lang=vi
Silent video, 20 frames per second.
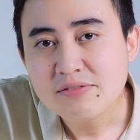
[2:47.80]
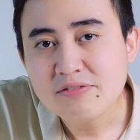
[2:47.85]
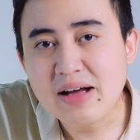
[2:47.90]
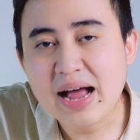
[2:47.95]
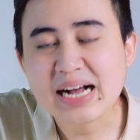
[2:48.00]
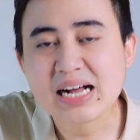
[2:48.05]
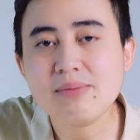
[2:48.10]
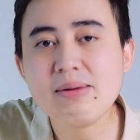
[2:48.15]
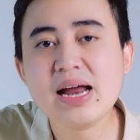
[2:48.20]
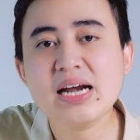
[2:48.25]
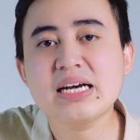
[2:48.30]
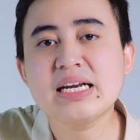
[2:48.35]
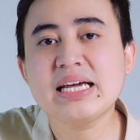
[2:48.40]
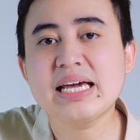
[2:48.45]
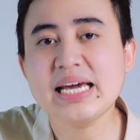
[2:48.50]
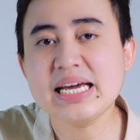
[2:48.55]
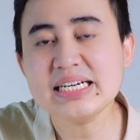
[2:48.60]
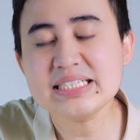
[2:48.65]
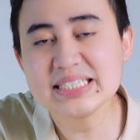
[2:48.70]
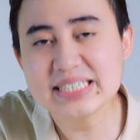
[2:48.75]
và các
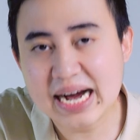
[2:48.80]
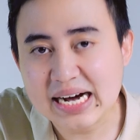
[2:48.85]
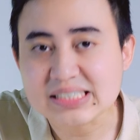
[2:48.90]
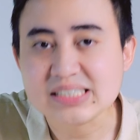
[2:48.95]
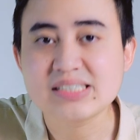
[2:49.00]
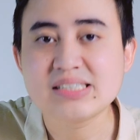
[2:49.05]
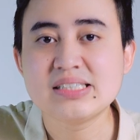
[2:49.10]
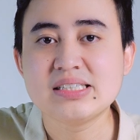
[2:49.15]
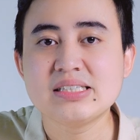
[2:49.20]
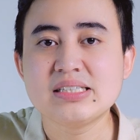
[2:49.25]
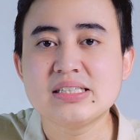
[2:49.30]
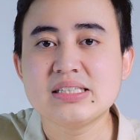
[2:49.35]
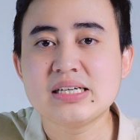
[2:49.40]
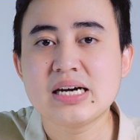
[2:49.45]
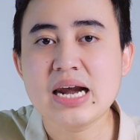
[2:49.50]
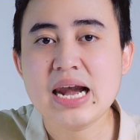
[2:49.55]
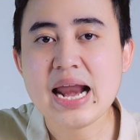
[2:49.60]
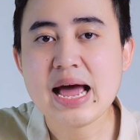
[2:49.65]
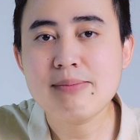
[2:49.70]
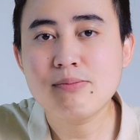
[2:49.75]
bạn nghĩ rằng
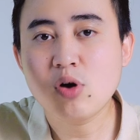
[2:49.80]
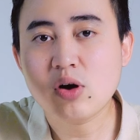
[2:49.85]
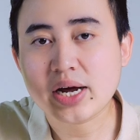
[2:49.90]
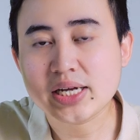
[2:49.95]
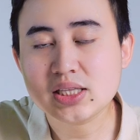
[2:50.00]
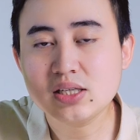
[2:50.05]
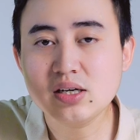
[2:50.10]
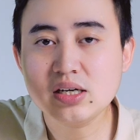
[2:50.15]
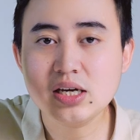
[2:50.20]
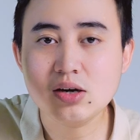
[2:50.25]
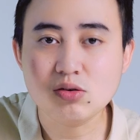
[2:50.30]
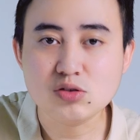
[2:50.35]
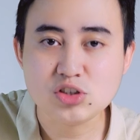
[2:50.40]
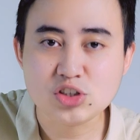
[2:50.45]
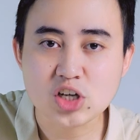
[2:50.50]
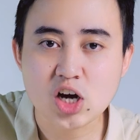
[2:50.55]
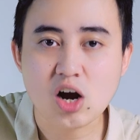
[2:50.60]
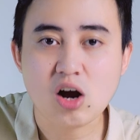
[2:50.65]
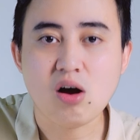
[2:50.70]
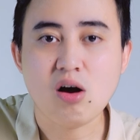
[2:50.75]
là một cái thương hiệu
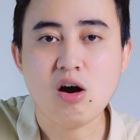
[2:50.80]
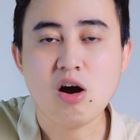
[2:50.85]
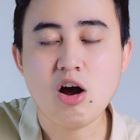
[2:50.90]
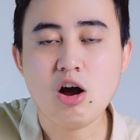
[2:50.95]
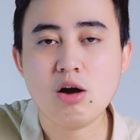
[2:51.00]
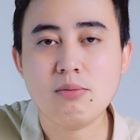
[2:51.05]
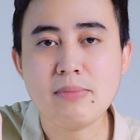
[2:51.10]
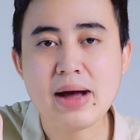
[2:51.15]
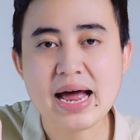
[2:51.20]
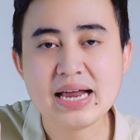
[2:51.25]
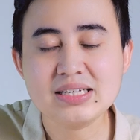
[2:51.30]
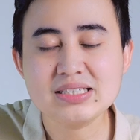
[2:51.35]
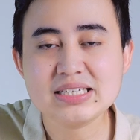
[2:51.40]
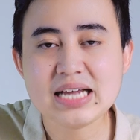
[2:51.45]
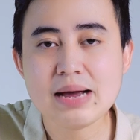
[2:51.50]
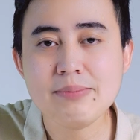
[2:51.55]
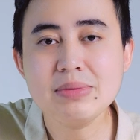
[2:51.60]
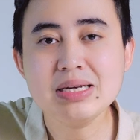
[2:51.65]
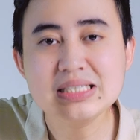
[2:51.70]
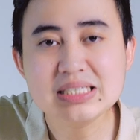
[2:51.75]
nhỏ họ bán
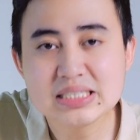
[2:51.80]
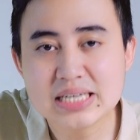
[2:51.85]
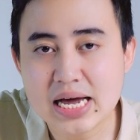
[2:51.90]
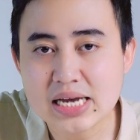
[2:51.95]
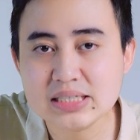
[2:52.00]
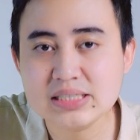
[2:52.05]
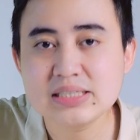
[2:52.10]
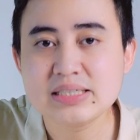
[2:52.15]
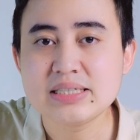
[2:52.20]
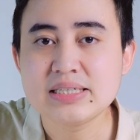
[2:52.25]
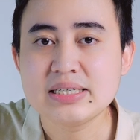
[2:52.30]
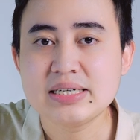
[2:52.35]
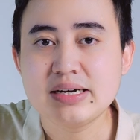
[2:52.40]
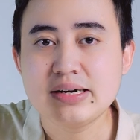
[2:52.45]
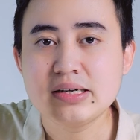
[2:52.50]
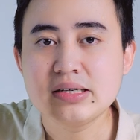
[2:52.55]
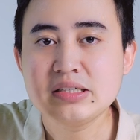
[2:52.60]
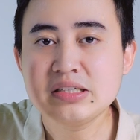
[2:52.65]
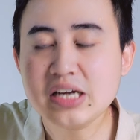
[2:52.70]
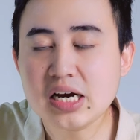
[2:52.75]
giá bình dân
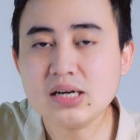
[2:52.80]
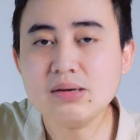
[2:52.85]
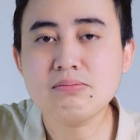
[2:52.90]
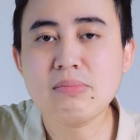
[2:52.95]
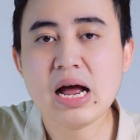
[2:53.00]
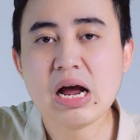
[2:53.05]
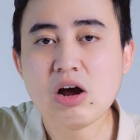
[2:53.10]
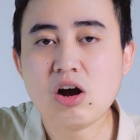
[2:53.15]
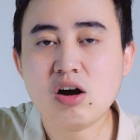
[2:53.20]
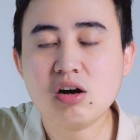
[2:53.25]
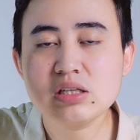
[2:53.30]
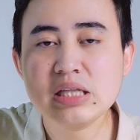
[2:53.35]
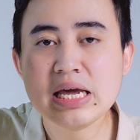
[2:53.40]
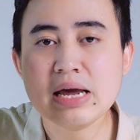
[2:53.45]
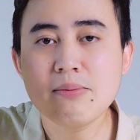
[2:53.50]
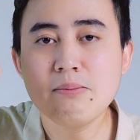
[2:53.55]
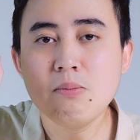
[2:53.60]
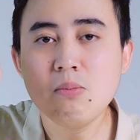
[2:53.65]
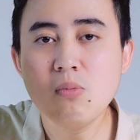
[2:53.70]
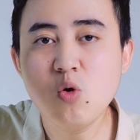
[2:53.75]
nhưng mà có
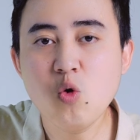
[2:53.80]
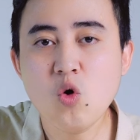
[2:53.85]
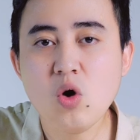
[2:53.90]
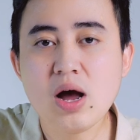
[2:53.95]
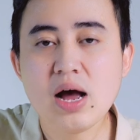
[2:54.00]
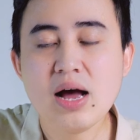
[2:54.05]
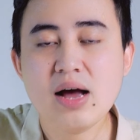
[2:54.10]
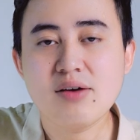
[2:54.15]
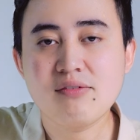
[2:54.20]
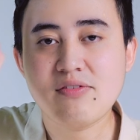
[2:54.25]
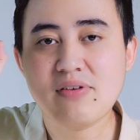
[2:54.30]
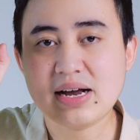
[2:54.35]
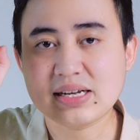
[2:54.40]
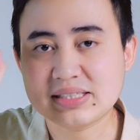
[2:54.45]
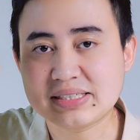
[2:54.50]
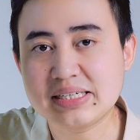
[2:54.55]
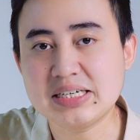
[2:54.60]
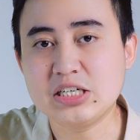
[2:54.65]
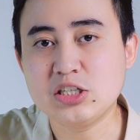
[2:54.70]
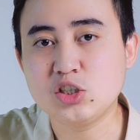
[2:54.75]
thể mua và
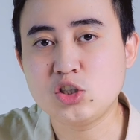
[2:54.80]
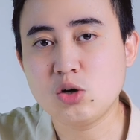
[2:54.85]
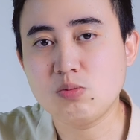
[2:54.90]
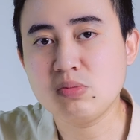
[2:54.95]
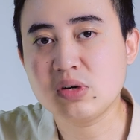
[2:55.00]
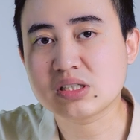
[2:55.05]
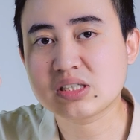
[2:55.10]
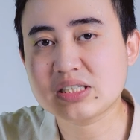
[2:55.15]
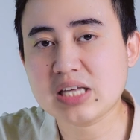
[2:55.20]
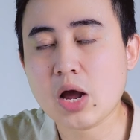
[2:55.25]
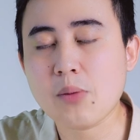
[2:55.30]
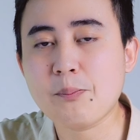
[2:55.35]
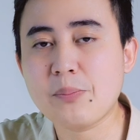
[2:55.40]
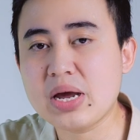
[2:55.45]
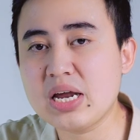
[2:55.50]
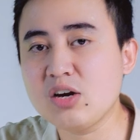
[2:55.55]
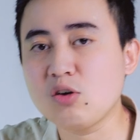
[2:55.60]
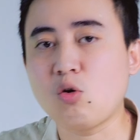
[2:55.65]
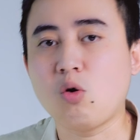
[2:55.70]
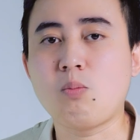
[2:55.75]
sử dụng được cell
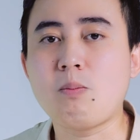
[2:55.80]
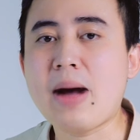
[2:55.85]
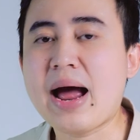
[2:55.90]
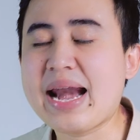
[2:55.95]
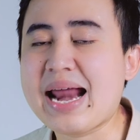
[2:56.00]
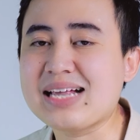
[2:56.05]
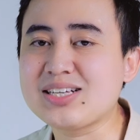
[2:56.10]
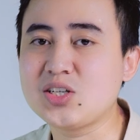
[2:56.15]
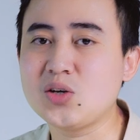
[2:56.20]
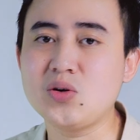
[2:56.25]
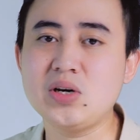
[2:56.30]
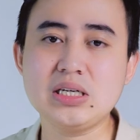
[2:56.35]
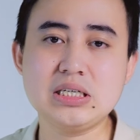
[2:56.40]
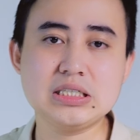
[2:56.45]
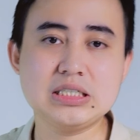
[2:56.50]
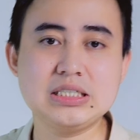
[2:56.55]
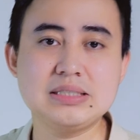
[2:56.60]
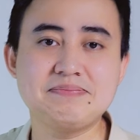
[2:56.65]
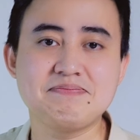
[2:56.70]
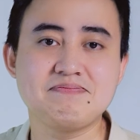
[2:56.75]
pin của Panasonic
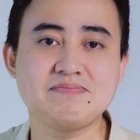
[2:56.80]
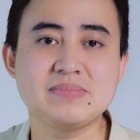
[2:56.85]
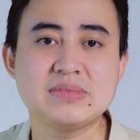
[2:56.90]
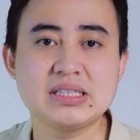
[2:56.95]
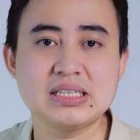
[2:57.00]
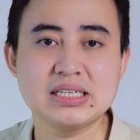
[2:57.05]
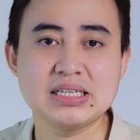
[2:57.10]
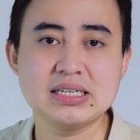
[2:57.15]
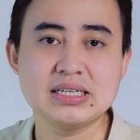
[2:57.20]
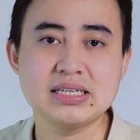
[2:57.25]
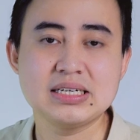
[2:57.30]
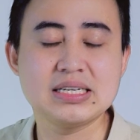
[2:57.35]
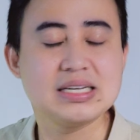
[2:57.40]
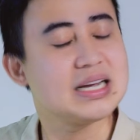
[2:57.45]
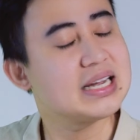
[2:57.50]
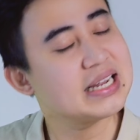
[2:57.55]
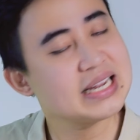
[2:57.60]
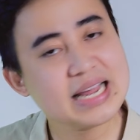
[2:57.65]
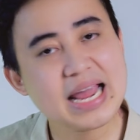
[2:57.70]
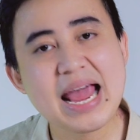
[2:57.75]
chưa?
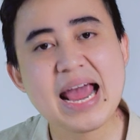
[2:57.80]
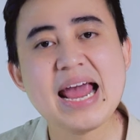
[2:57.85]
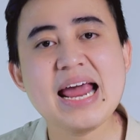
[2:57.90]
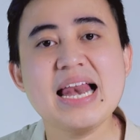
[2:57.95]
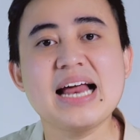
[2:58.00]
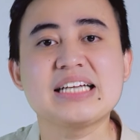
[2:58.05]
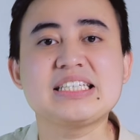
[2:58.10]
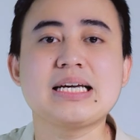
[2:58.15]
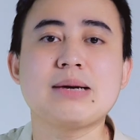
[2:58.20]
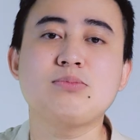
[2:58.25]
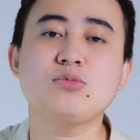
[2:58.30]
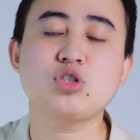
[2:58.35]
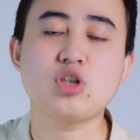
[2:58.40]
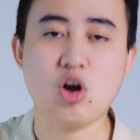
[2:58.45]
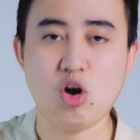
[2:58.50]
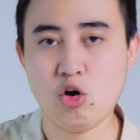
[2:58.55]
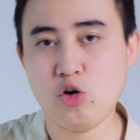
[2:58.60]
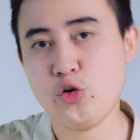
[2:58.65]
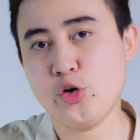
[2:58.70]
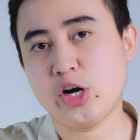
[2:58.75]
Nghe là chém
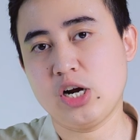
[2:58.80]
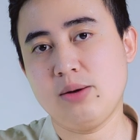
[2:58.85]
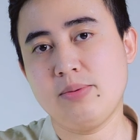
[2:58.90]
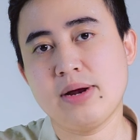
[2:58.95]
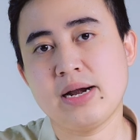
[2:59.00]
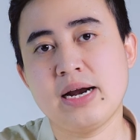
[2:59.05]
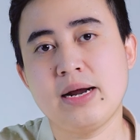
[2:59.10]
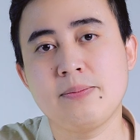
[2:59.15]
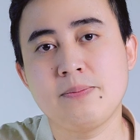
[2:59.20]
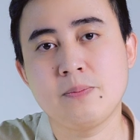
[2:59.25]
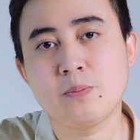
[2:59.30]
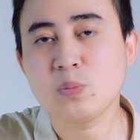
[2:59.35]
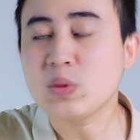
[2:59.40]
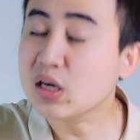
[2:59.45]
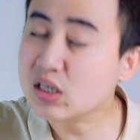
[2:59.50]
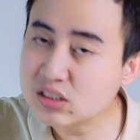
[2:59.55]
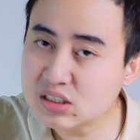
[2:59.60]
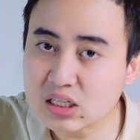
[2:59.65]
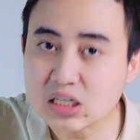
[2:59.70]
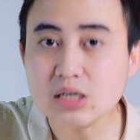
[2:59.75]
gió rồi các bạn ạ.
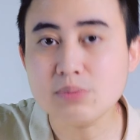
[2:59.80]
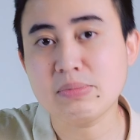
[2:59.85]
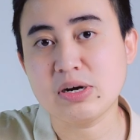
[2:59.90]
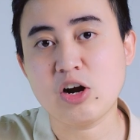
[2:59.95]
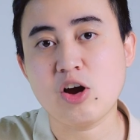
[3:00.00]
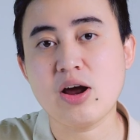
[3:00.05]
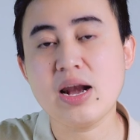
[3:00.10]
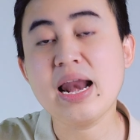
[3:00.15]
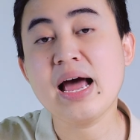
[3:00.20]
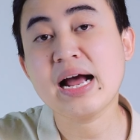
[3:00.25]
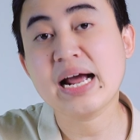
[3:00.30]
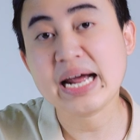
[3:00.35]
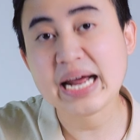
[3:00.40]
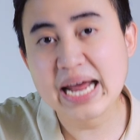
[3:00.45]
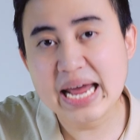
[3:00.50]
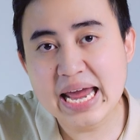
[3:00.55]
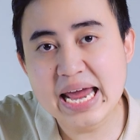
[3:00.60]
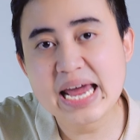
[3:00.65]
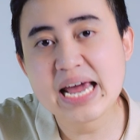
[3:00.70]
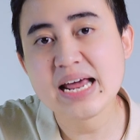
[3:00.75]
Thực sự mà nói là
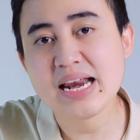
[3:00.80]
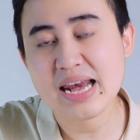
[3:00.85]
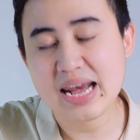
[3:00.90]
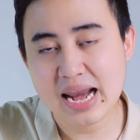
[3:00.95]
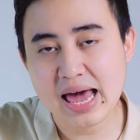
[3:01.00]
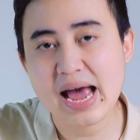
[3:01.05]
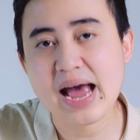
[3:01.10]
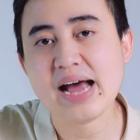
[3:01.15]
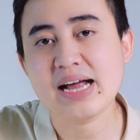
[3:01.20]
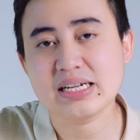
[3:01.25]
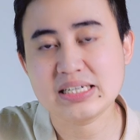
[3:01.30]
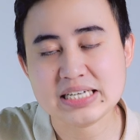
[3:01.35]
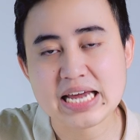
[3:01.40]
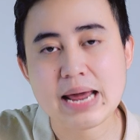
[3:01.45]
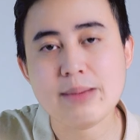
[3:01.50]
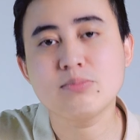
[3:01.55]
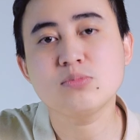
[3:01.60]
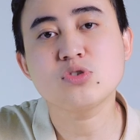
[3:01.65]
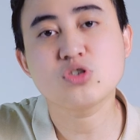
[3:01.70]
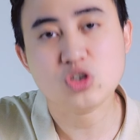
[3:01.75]
nghe là
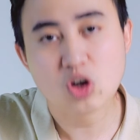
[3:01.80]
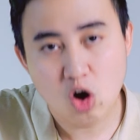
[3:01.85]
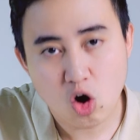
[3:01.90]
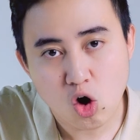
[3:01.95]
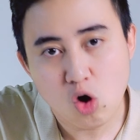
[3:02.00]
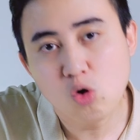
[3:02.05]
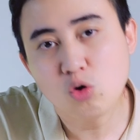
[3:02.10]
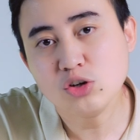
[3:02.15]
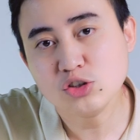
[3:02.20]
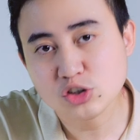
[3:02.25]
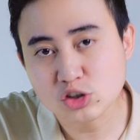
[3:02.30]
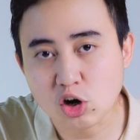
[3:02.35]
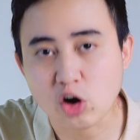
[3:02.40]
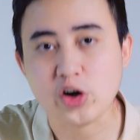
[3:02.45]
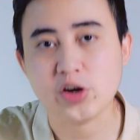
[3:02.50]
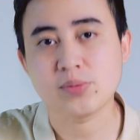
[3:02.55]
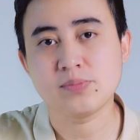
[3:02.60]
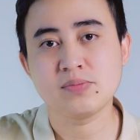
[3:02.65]
chém gió luôn rồi.